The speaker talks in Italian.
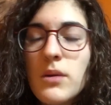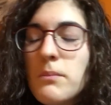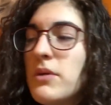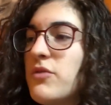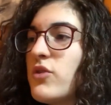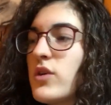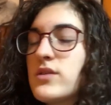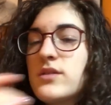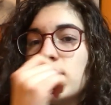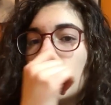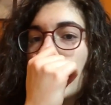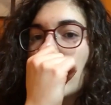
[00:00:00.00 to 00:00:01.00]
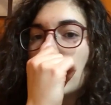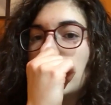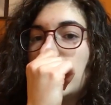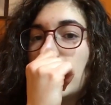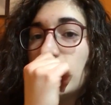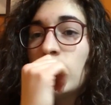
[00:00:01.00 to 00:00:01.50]
per forza, se no non è
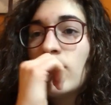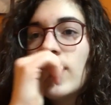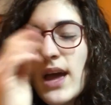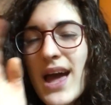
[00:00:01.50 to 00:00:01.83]
contento.